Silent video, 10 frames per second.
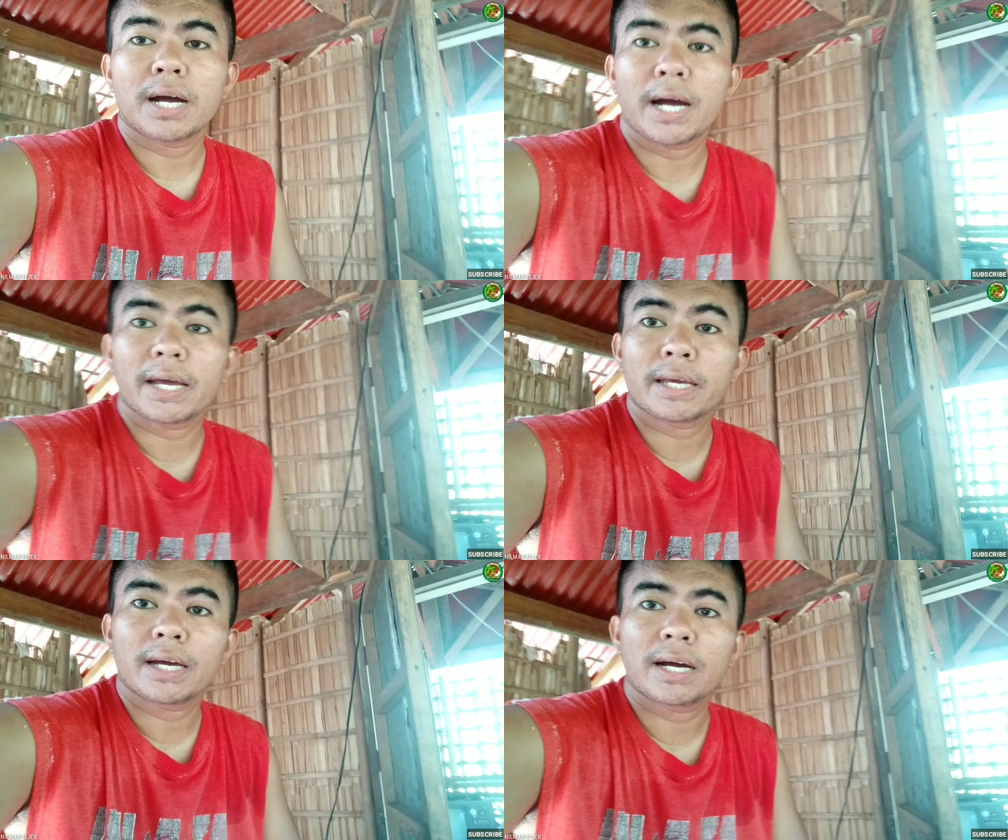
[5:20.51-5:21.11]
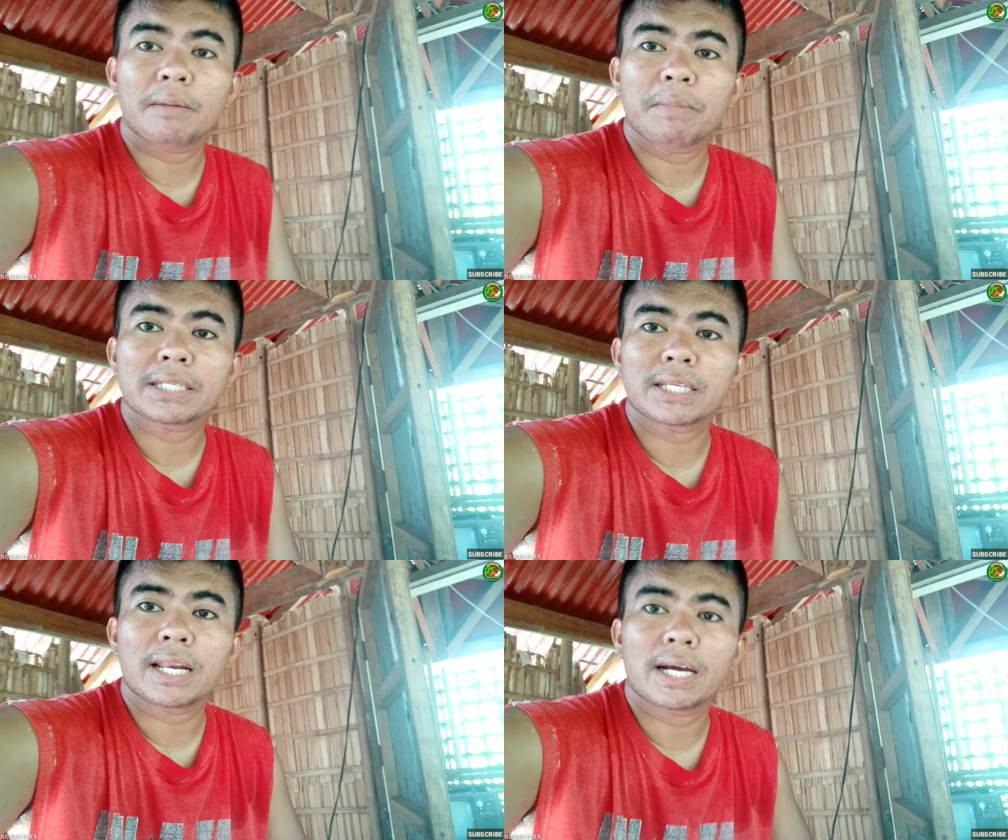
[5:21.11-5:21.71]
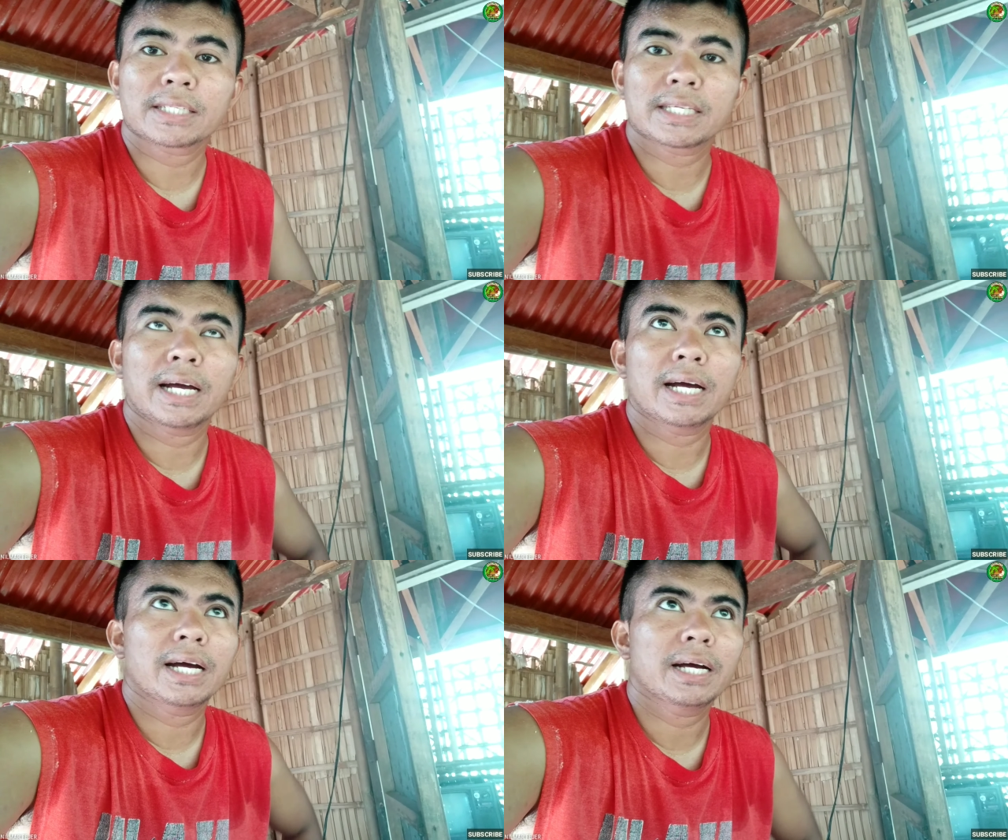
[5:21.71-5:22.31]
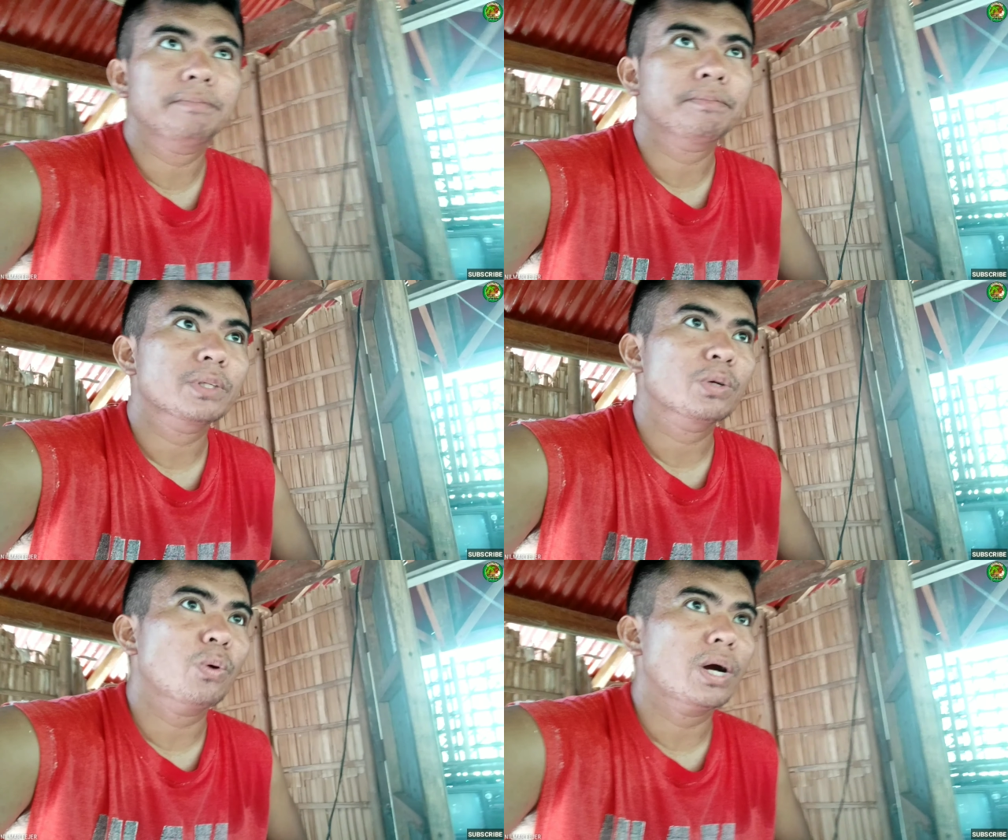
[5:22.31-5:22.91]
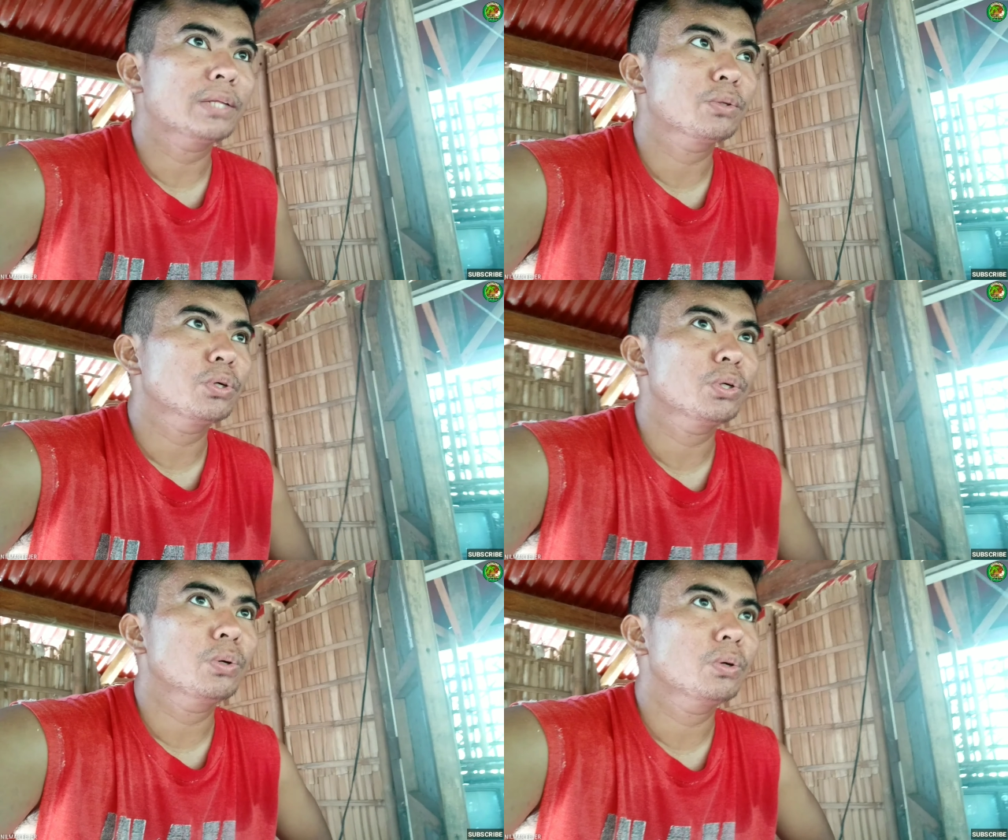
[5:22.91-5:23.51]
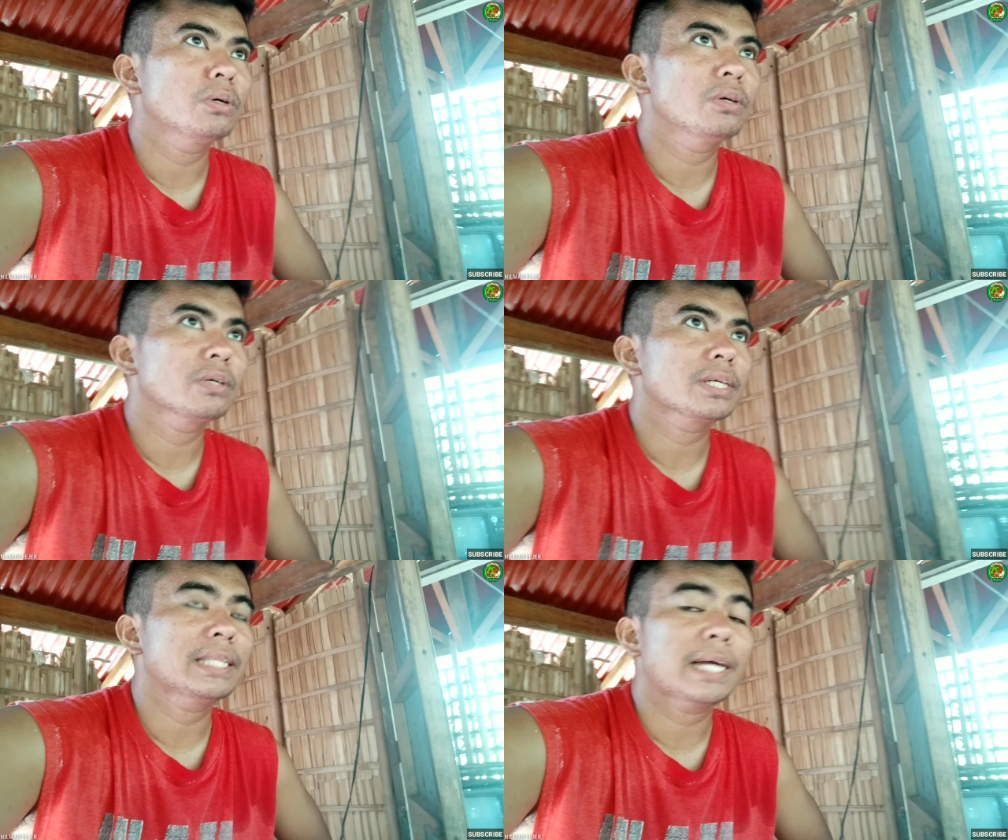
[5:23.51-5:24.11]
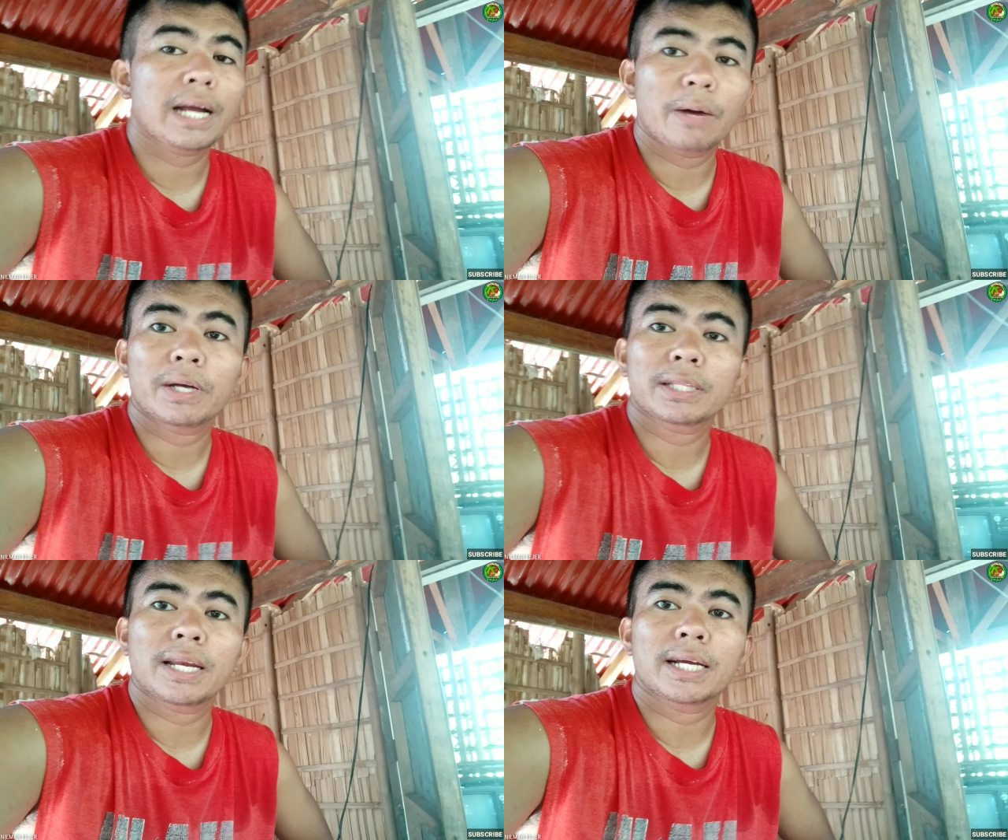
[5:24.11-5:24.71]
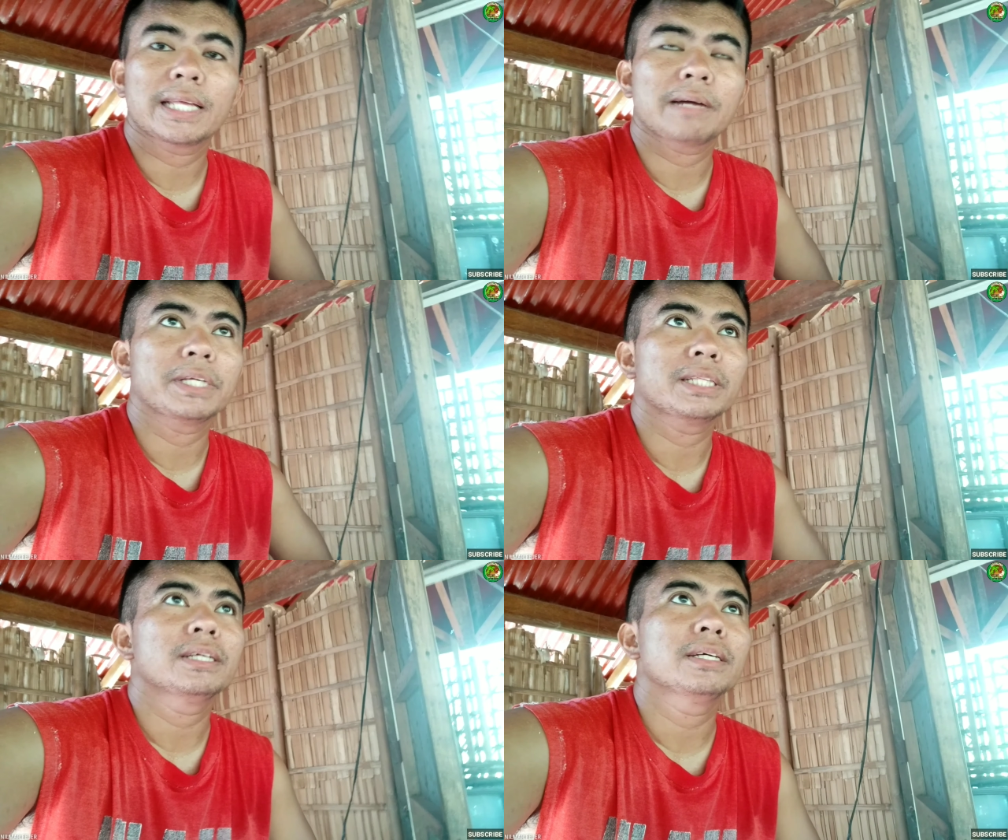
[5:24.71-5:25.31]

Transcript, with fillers: ay uh, base lang sa kung ano yung ginagawa talaga namin.